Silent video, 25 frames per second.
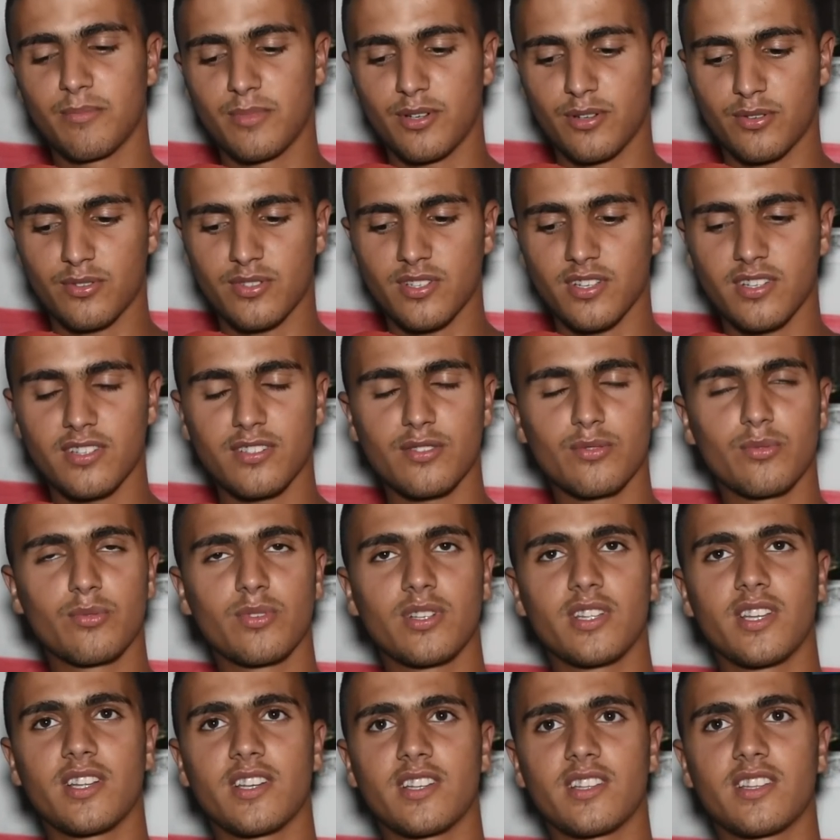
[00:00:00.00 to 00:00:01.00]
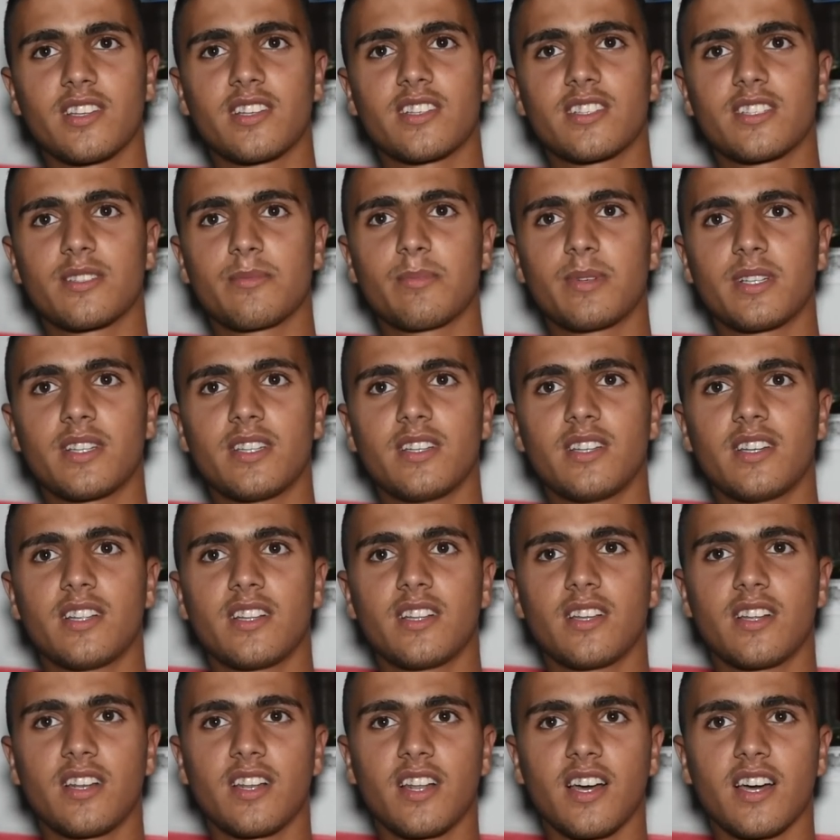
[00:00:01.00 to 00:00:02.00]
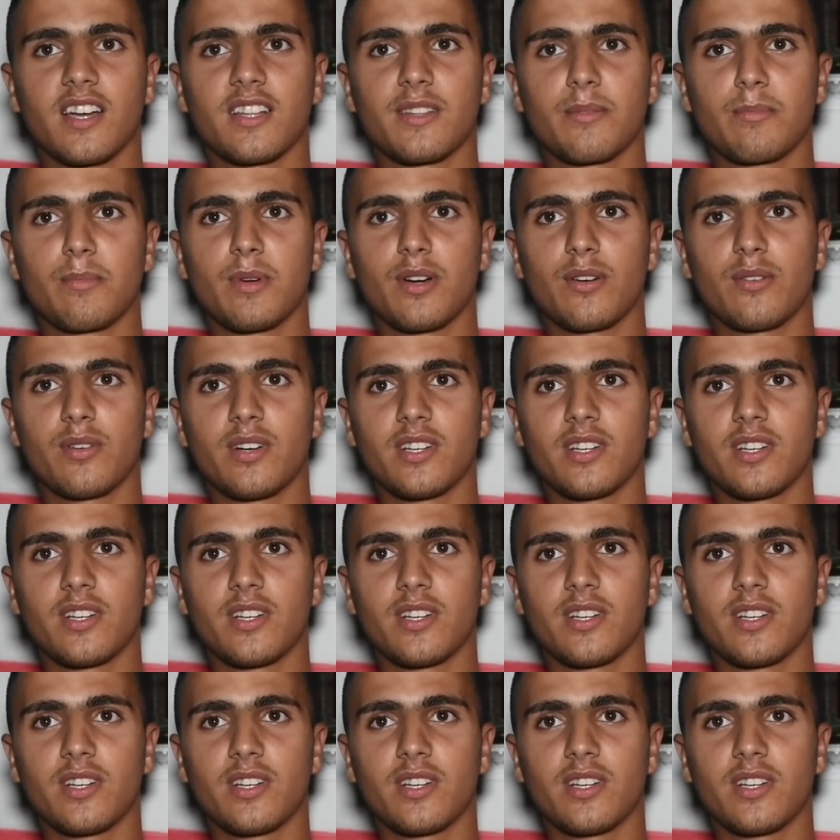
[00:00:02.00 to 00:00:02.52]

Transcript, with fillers: من كنت نزول انا يعني داك السبردينه ديال الخدمه